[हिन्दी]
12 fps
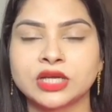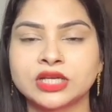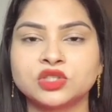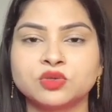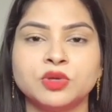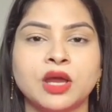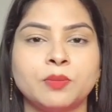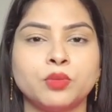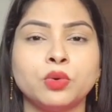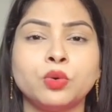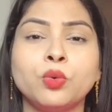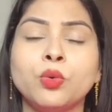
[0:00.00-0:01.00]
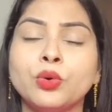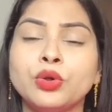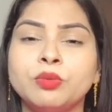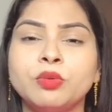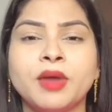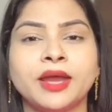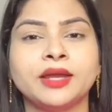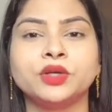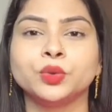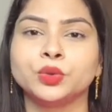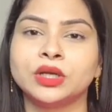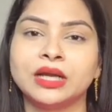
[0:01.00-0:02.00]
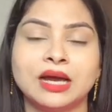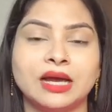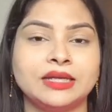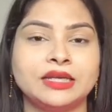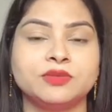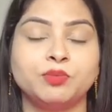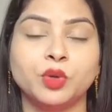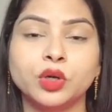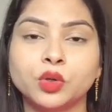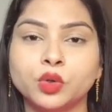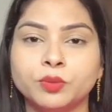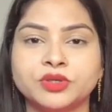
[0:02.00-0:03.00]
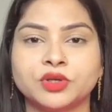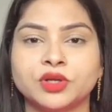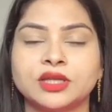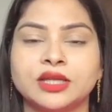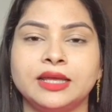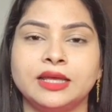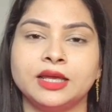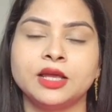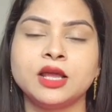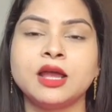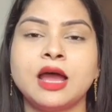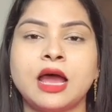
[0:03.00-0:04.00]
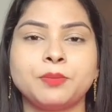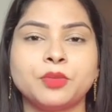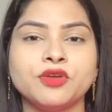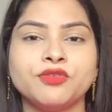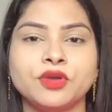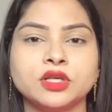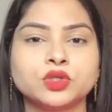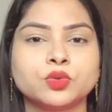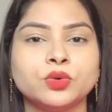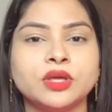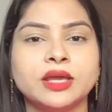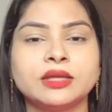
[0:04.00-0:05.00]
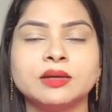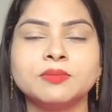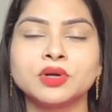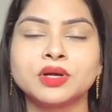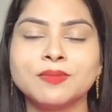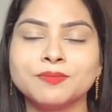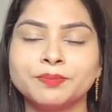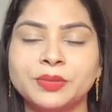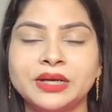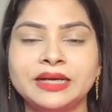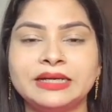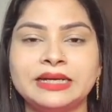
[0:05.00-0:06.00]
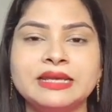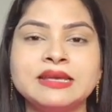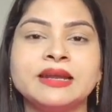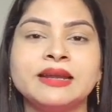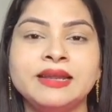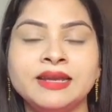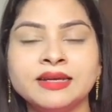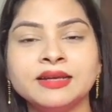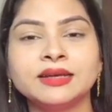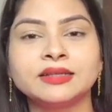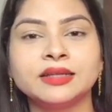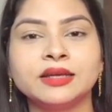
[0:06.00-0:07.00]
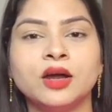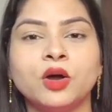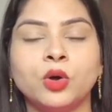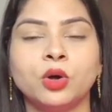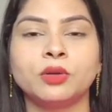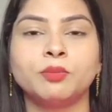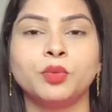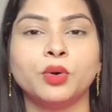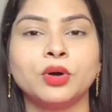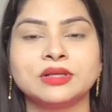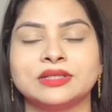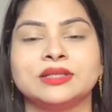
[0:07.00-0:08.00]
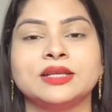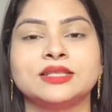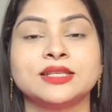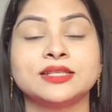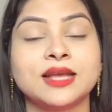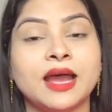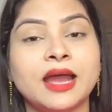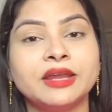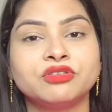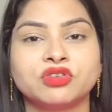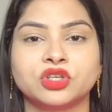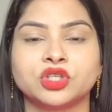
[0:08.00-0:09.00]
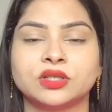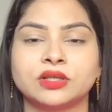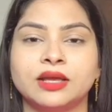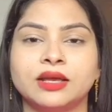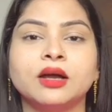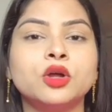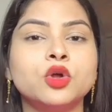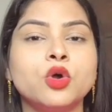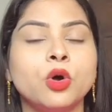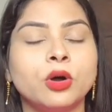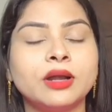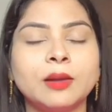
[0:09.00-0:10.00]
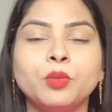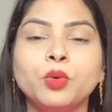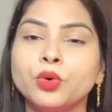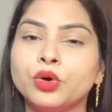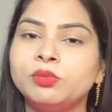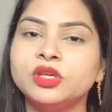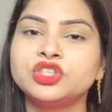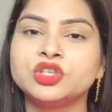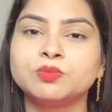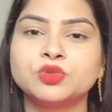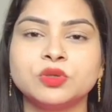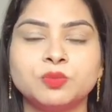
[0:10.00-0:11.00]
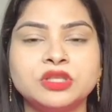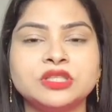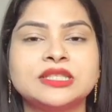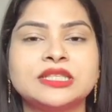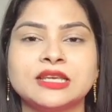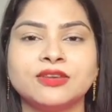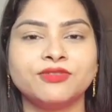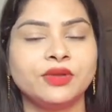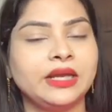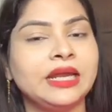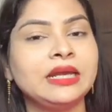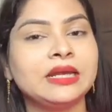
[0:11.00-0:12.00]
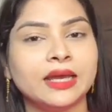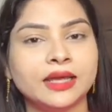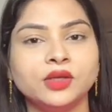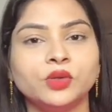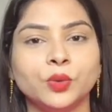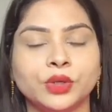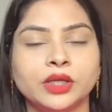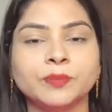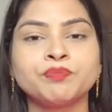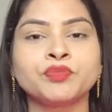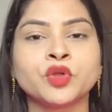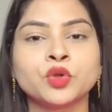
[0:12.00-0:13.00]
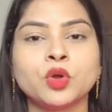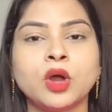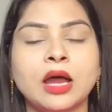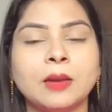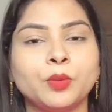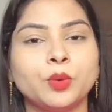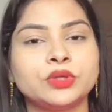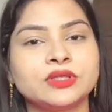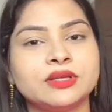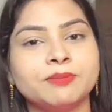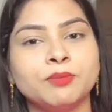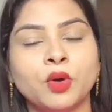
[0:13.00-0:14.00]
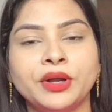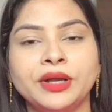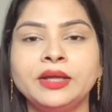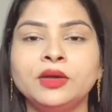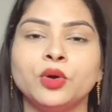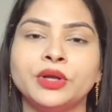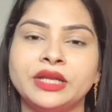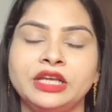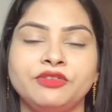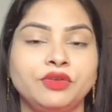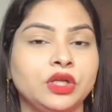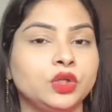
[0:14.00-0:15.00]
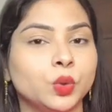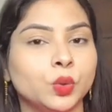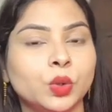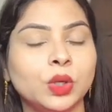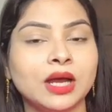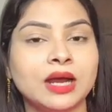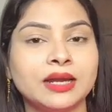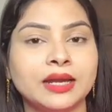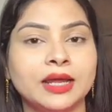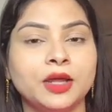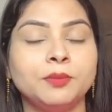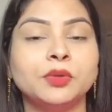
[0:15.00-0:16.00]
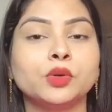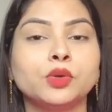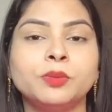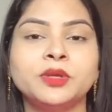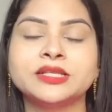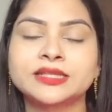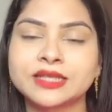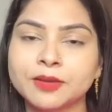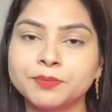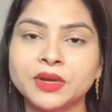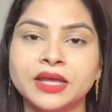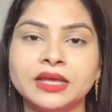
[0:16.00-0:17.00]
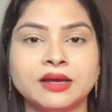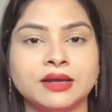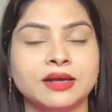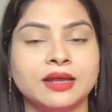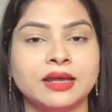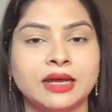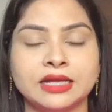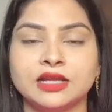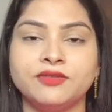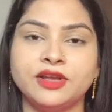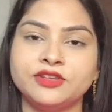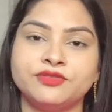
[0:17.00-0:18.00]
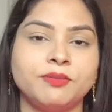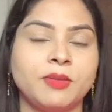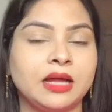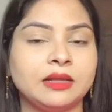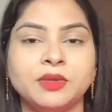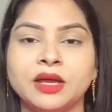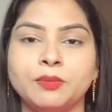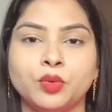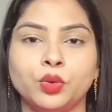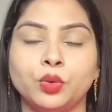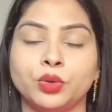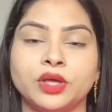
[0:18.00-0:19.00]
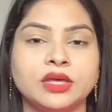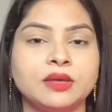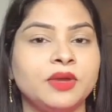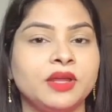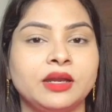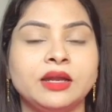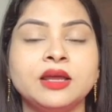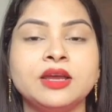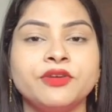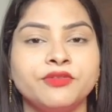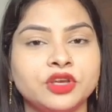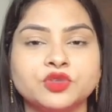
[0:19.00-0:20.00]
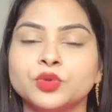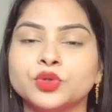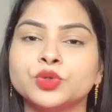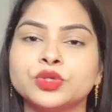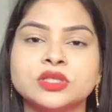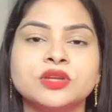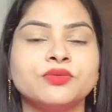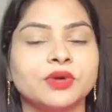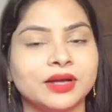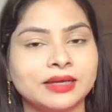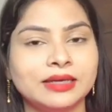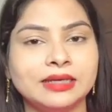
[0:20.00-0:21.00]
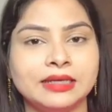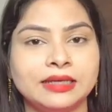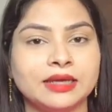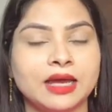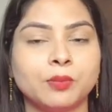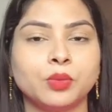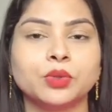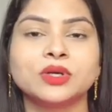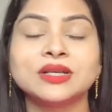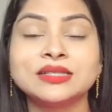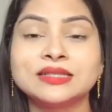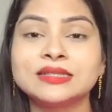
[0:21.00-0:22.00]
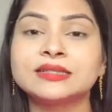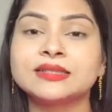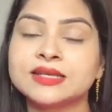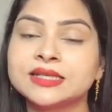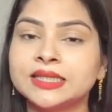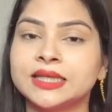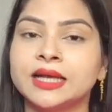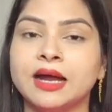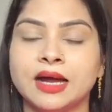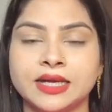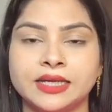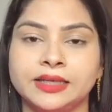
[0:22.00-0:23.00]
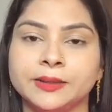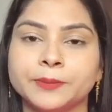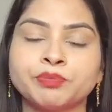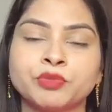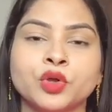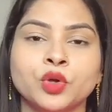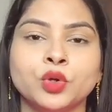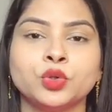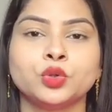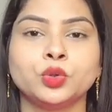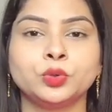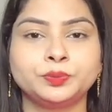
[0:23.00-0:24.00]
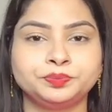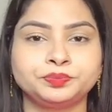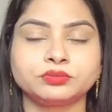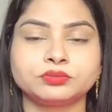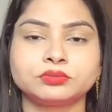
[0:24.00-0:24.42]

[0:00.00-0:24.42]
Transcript: ट्रस्ट में आपको कोई भी महंगे टोनर लगाने की बिल्कुल भी ज़रूरत नहीं है आपके फेस को ये एकदम कम्प्लीटली क्लीन कर देगा और बहुत ज़्यादा अच्छे से हाइड्रेशन देगा और आपको कोई भी चिपचिपी स्टिकी फीलिंग नहीं हुई तो आपको इसे मॉर्निंग और इवनिंग दोनों लगाना है बिल्कुल भी स्किप नहीं करना है अदरवाइज फिर बाद में आप बोलोगे कि मेरे फेस पे तो इसने वर्क ही नहीं किया आपको कंसिस्टेंसी दिखानी है तो